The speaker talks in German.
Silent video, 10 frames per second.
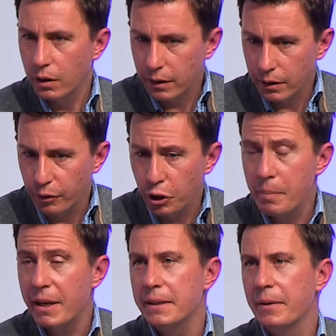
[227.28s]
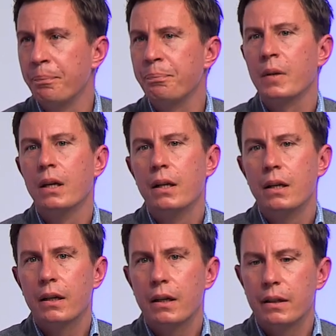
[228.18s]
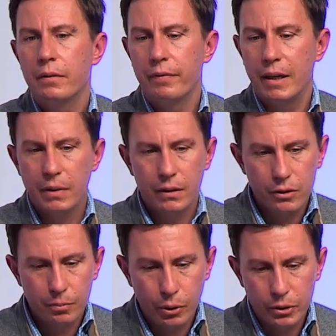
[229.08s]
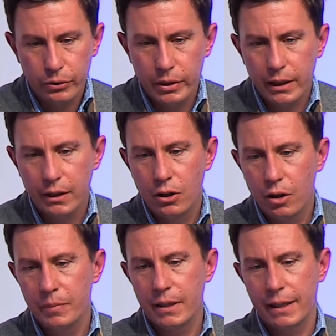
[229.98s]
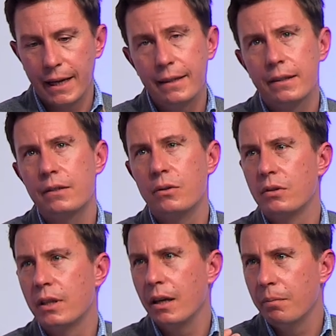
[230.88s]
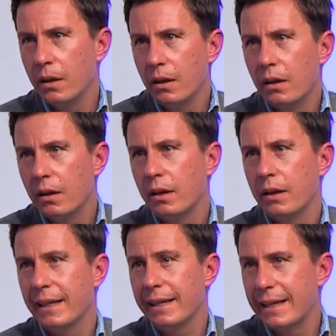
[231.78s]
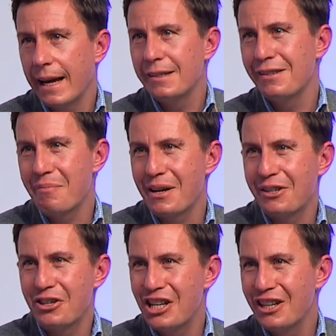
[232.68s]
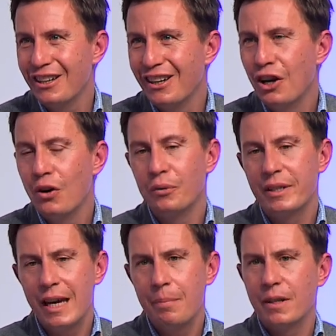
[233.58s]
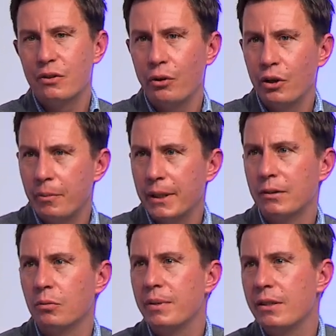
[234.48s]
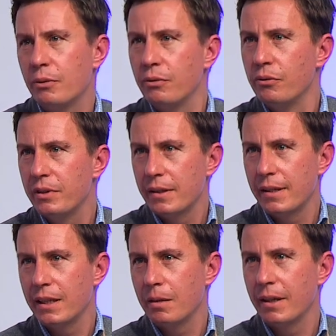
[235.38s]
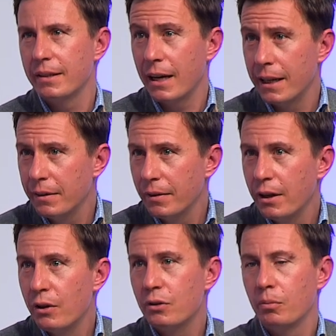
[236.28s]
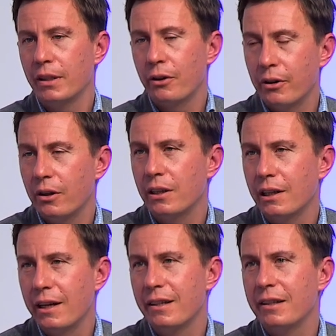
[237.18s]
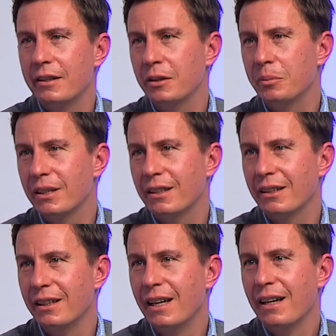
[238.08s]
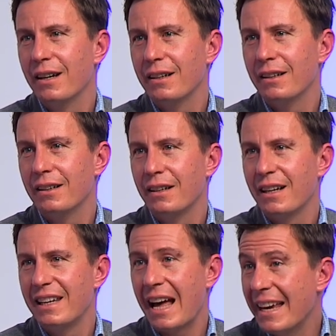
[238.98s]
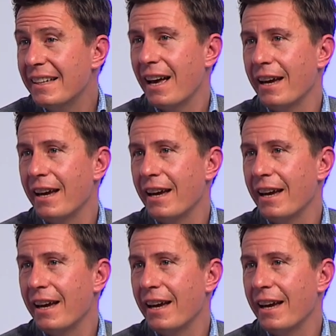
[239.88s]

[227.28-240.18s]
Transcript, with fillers: äh, Förderband. Wenn man zum Portionierer kommt, erkennt das System äh, den kleinsten Passagier und hebt das Förderband um bis zu 15 cm an. Somit können auch die kleinen Knirpse dann äh, leicht